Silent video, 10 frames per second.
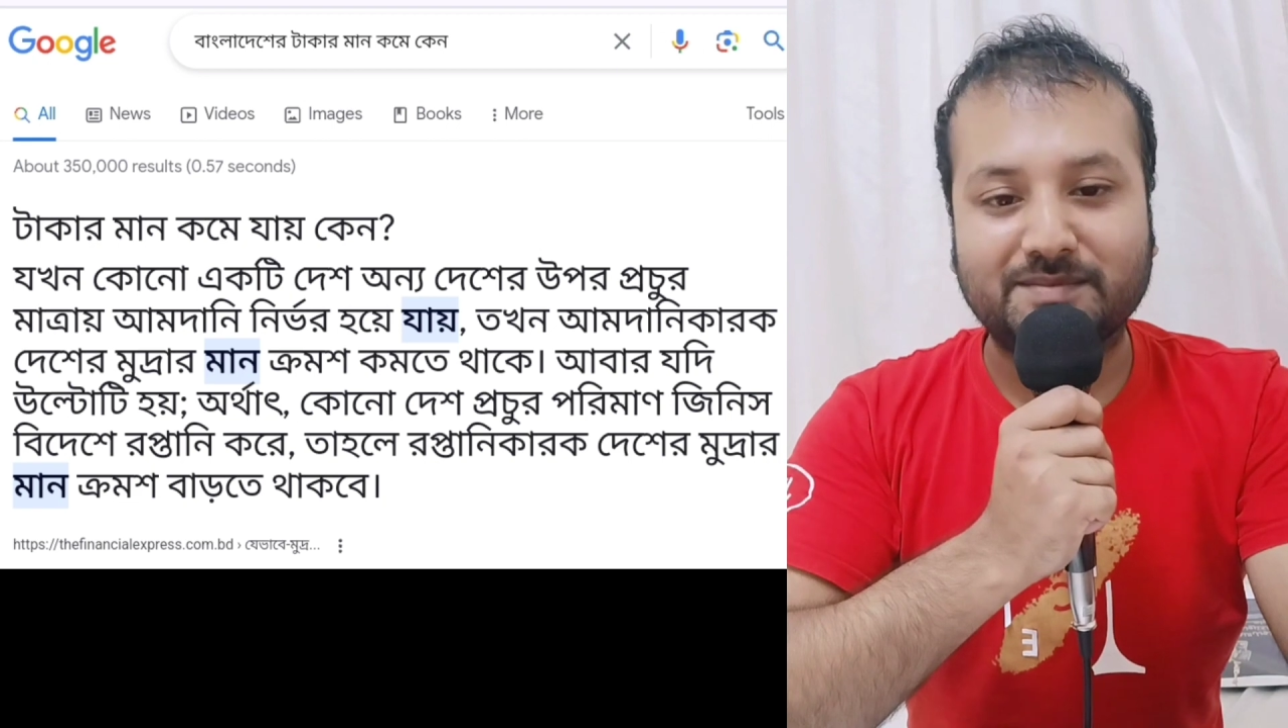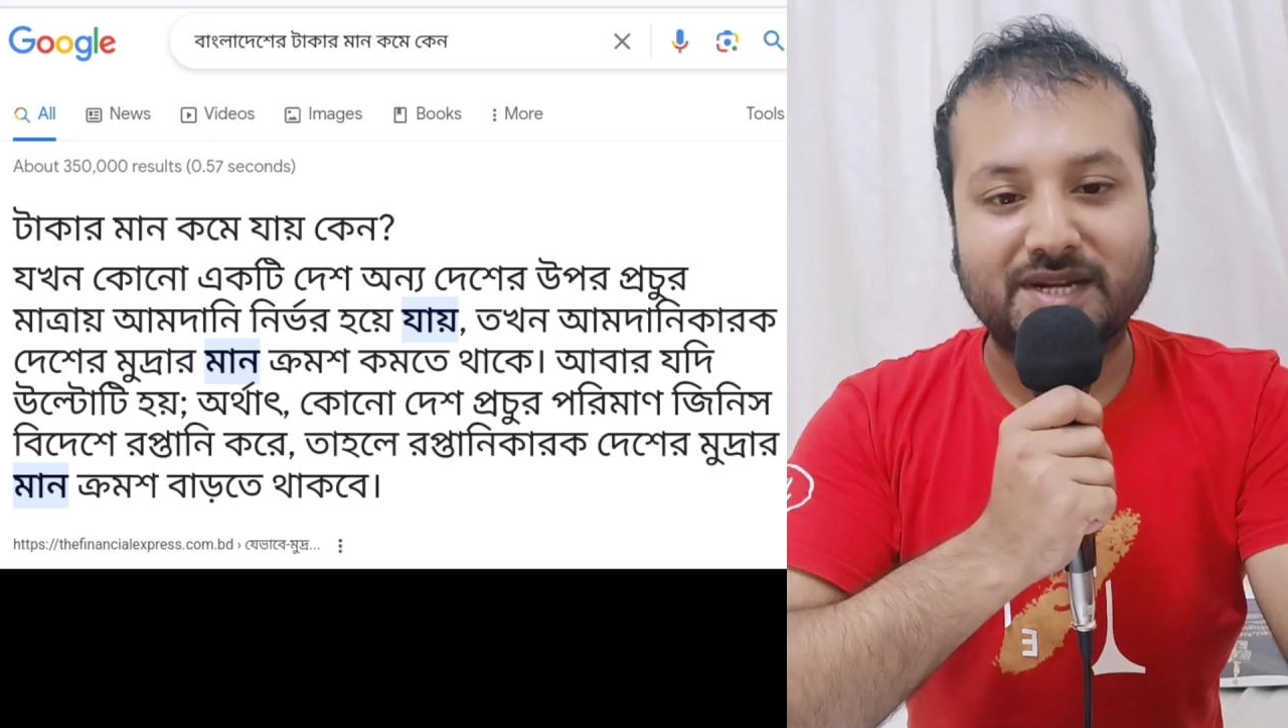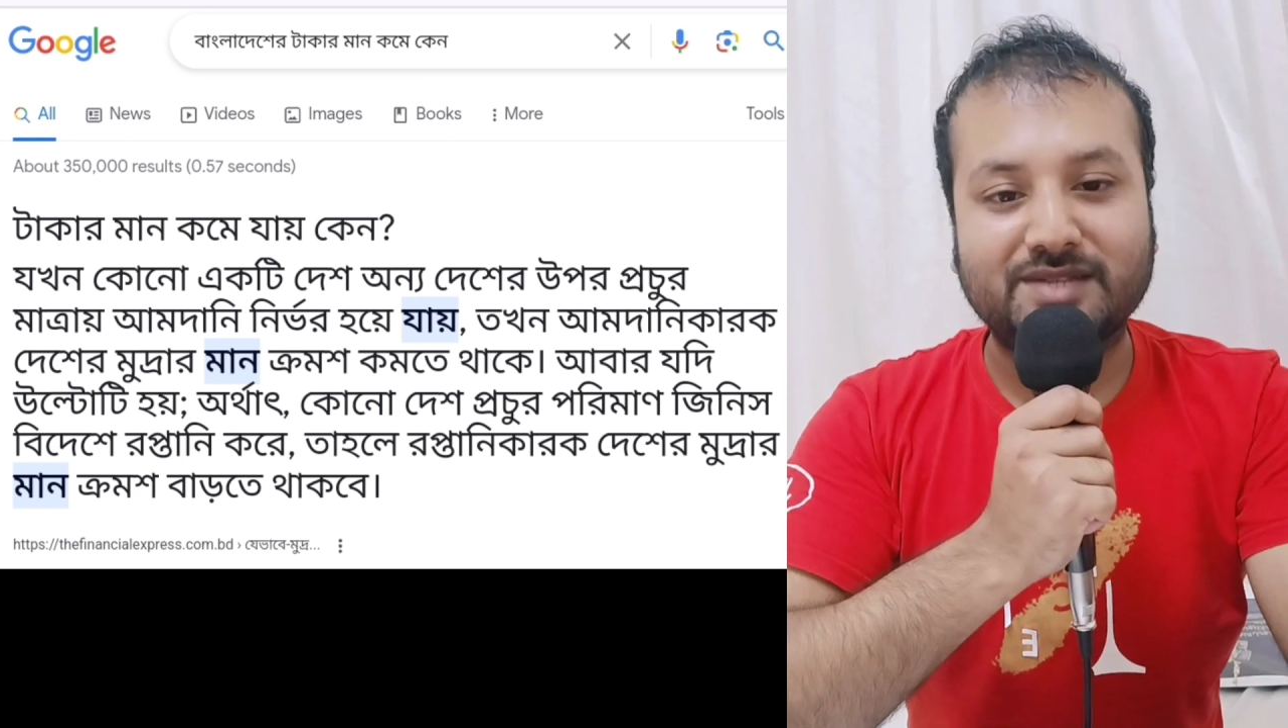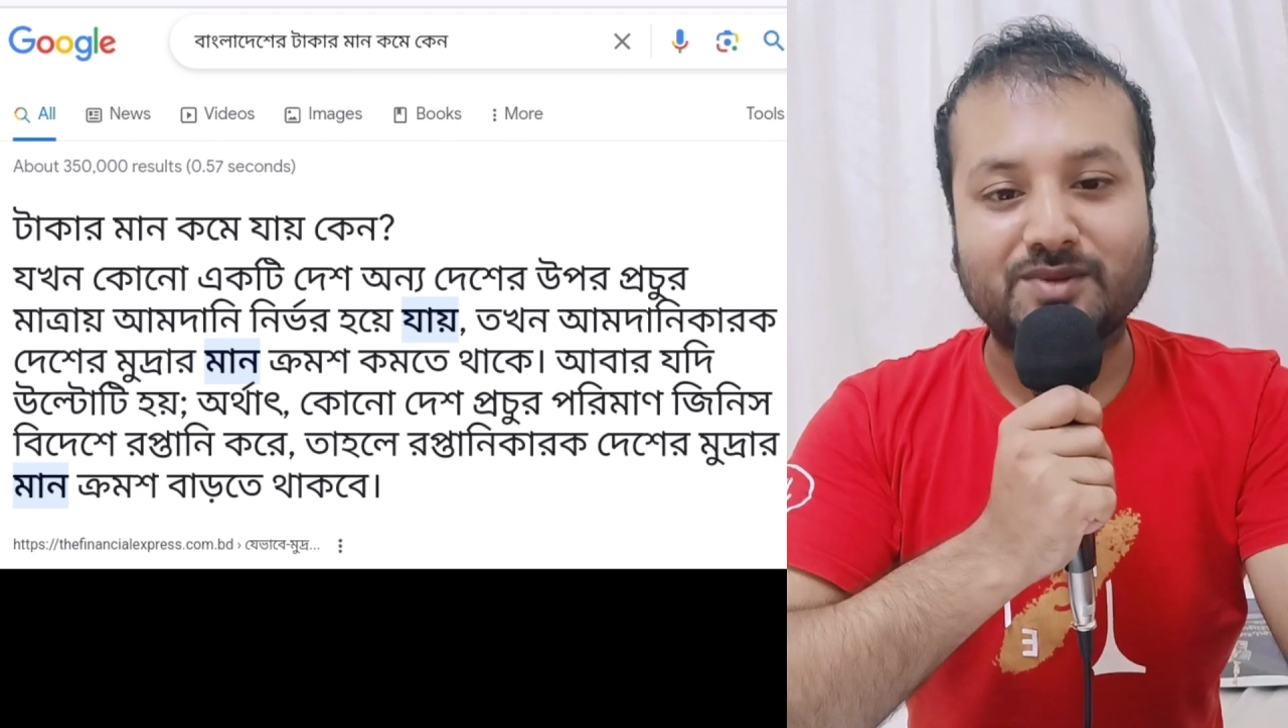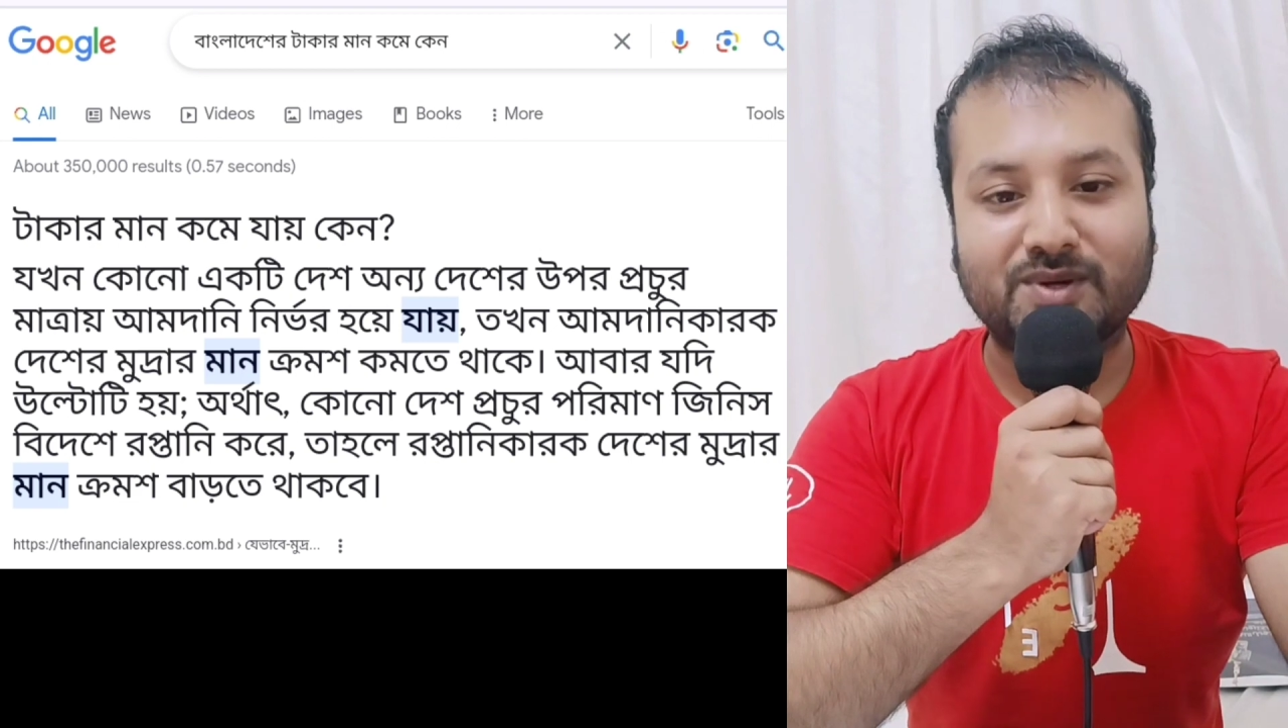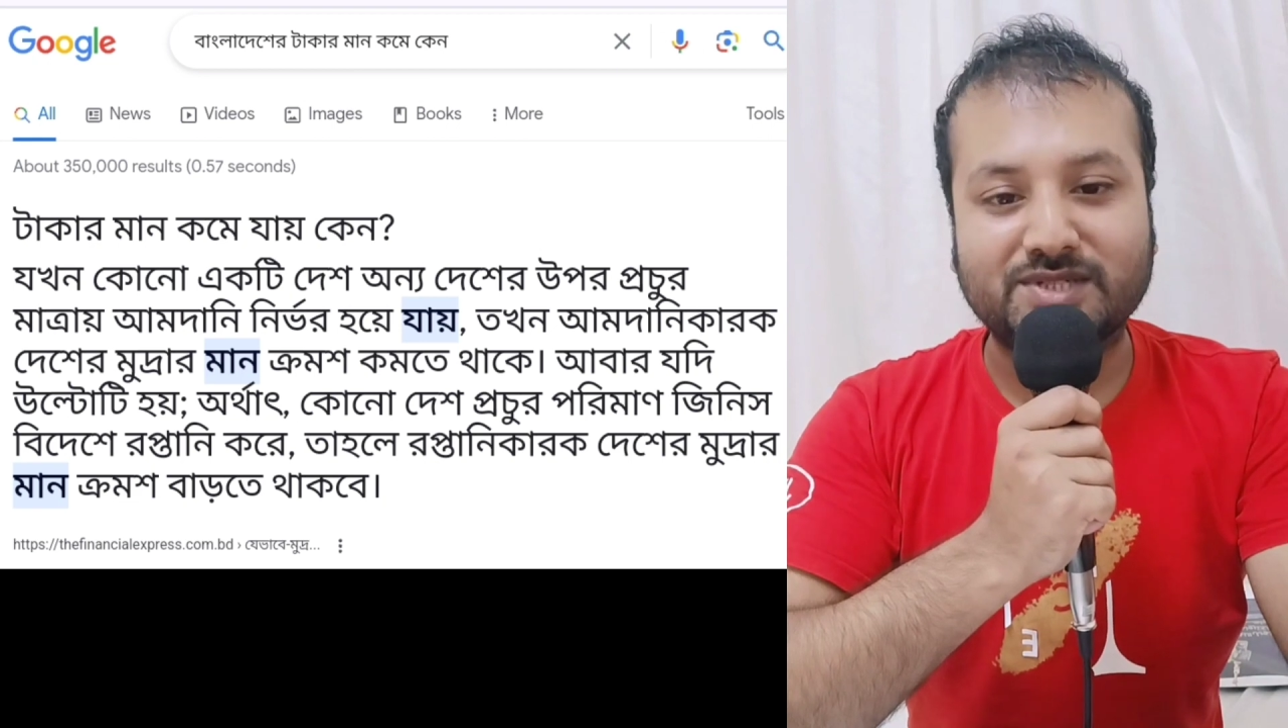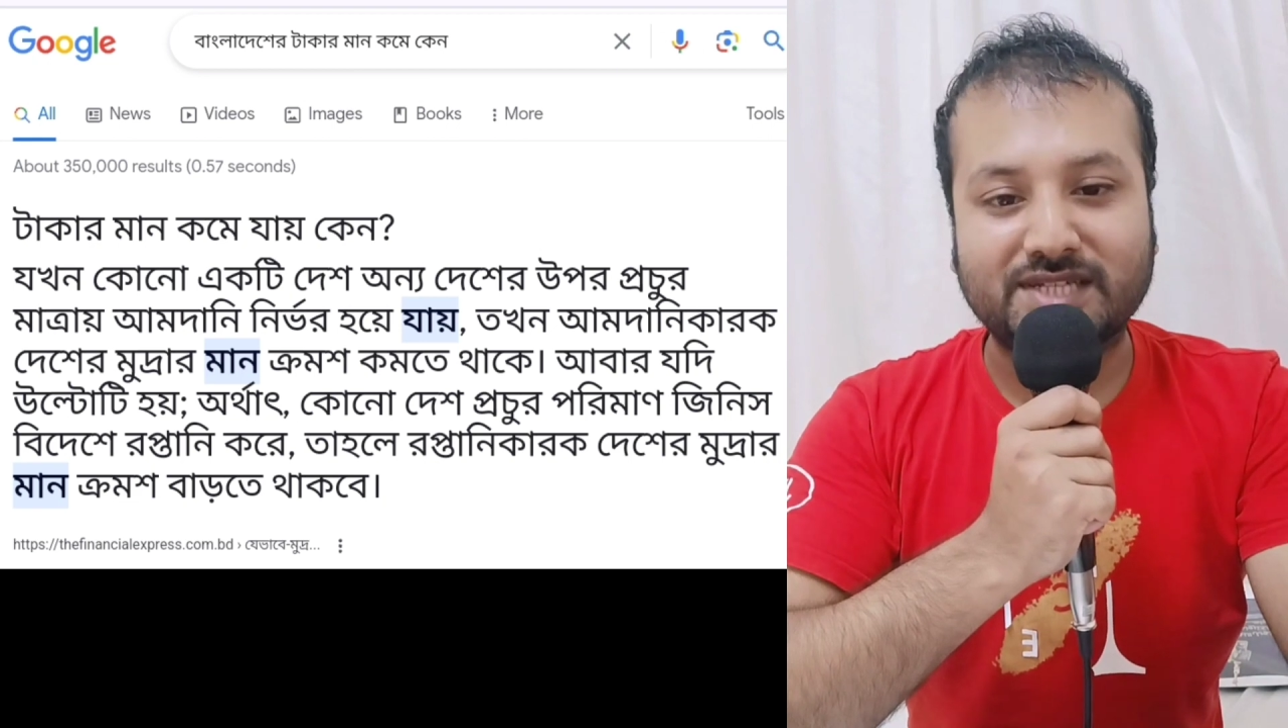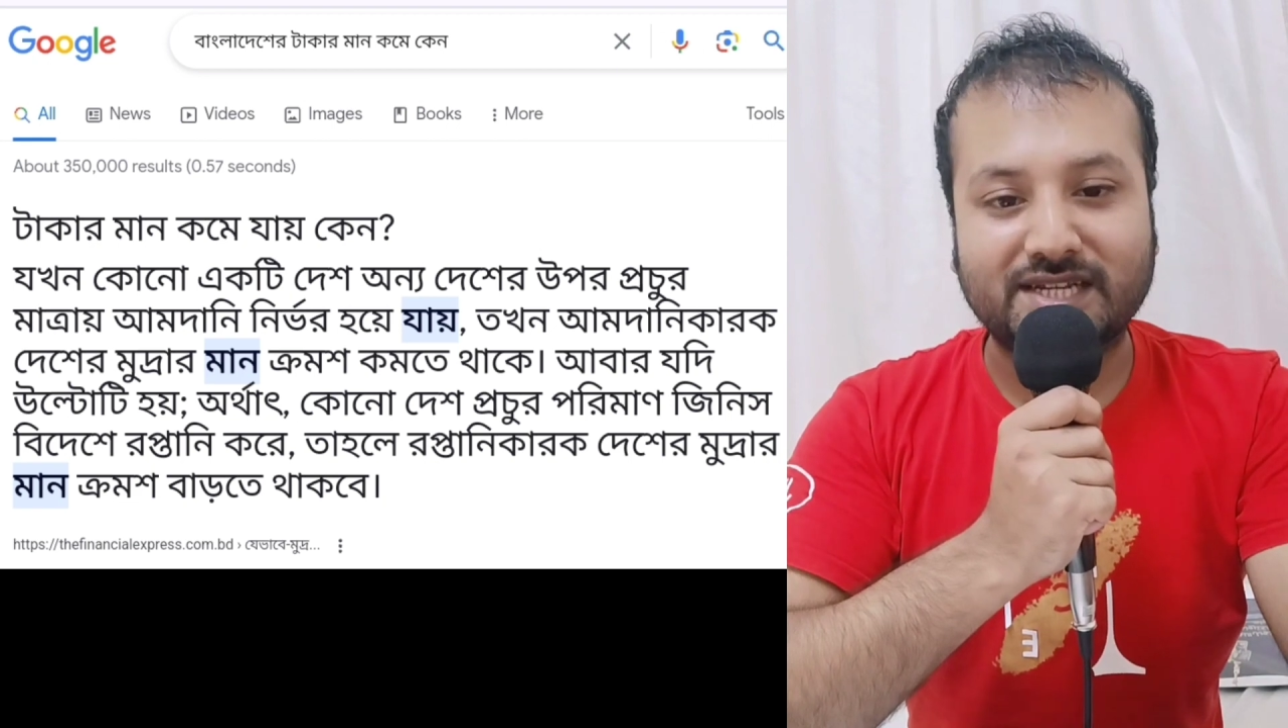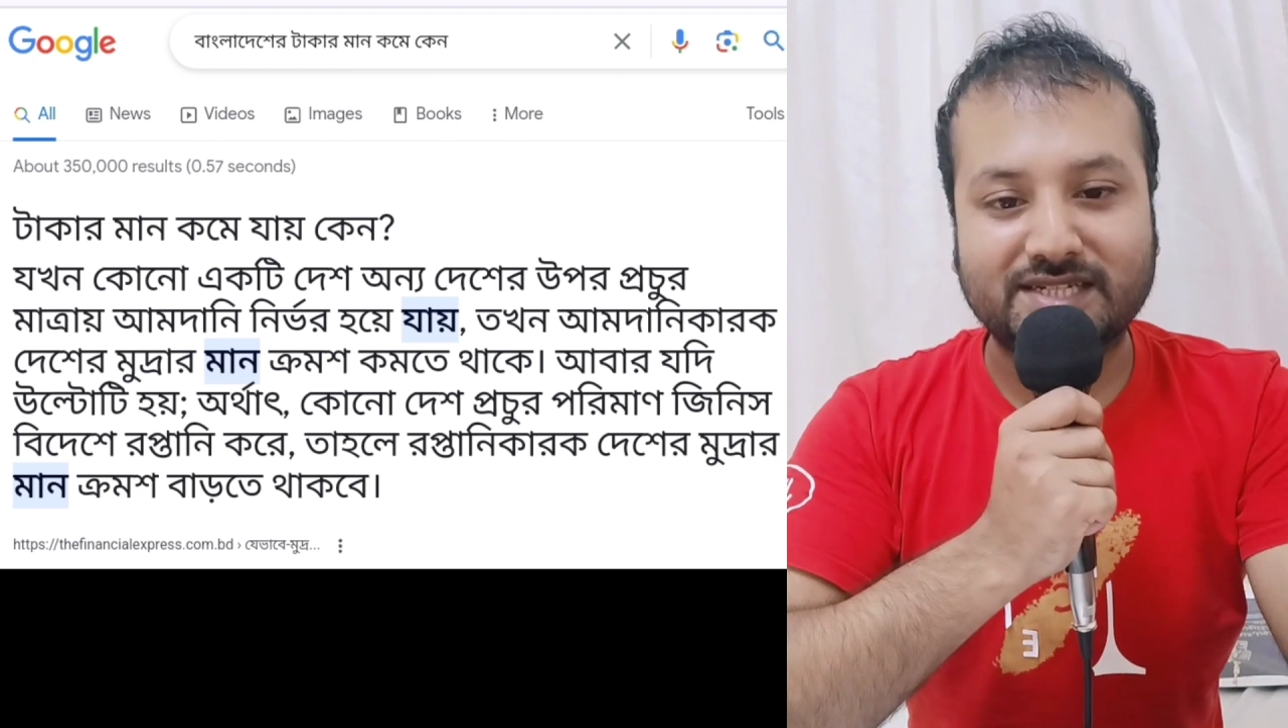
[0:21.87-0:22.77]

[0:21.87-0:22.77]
মানে ধ্বংসের